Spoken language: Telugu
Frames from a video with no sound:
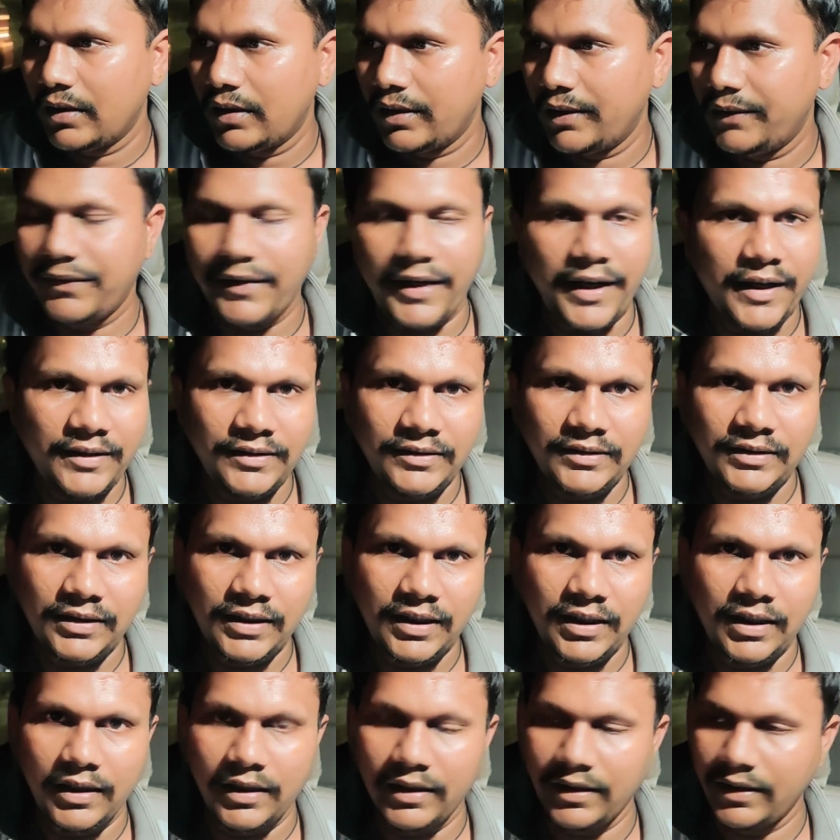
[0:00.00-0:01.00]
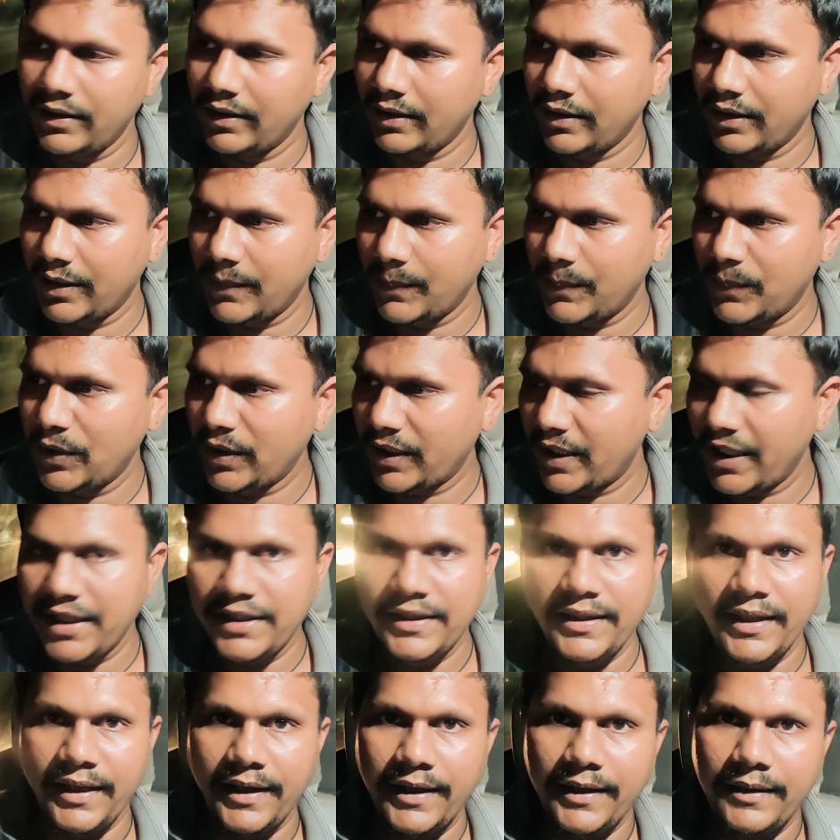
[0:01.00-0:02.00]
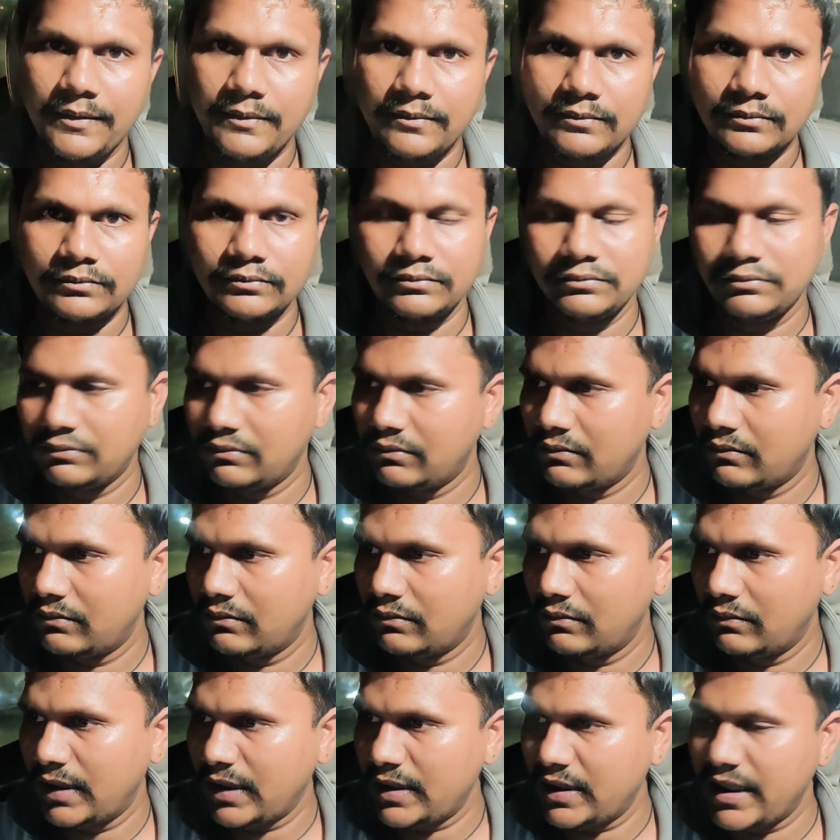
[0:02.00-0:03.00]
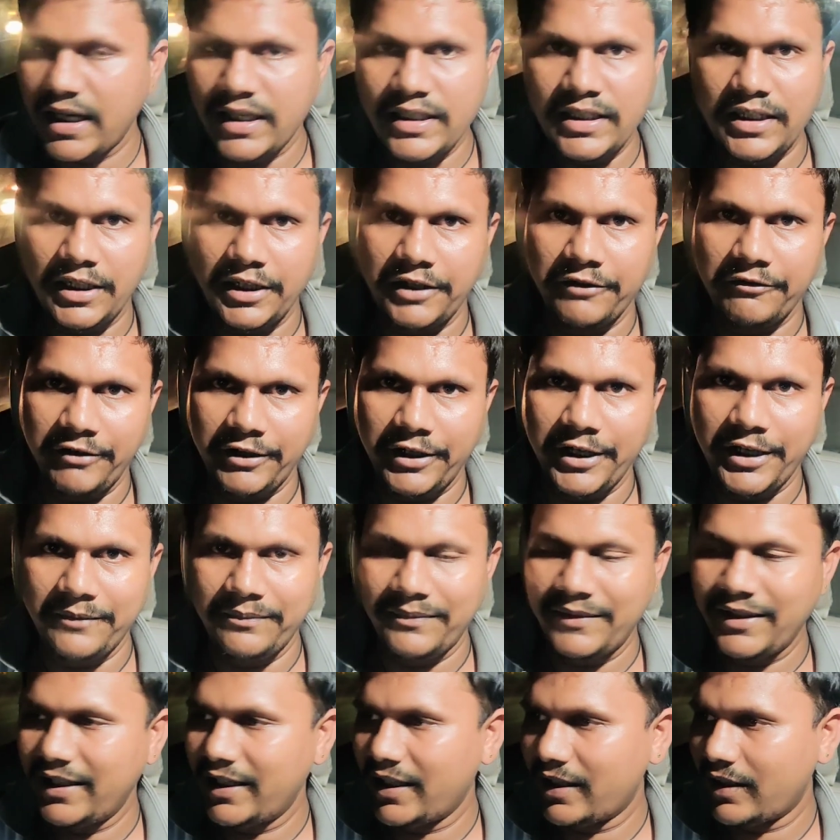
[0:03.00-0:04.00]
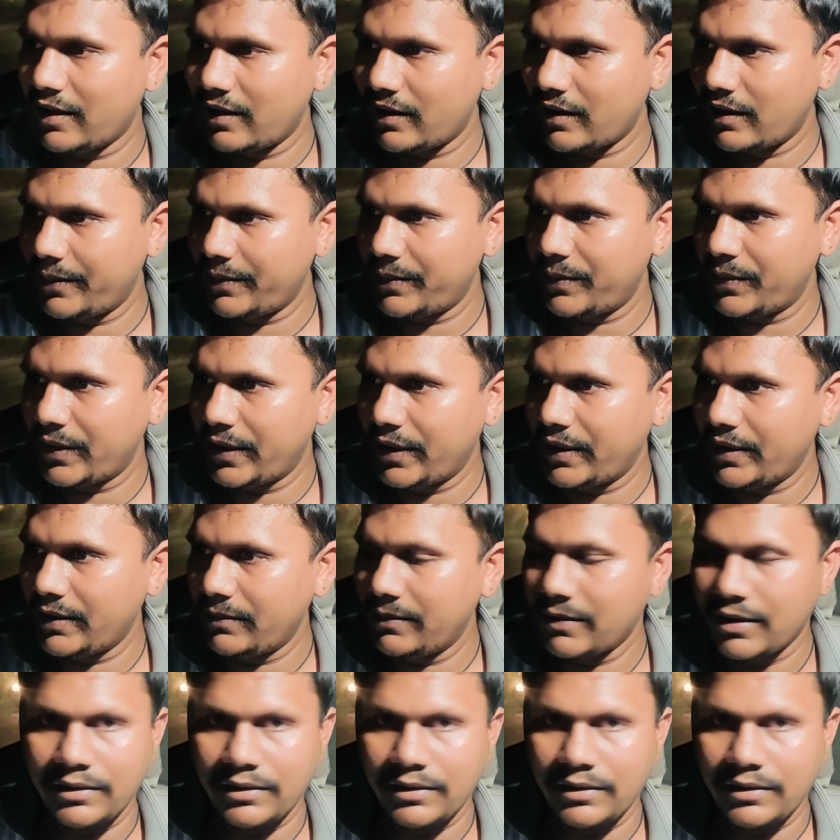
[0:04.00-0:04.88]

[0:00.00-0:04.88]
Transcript: హాయ్ ఫ్రెండ్స్ ఇప్పటికైతే మధ్యాహ్నం ఇంకా వీడియో ఏం తీయలేదు కదా ఇప్పుడైతే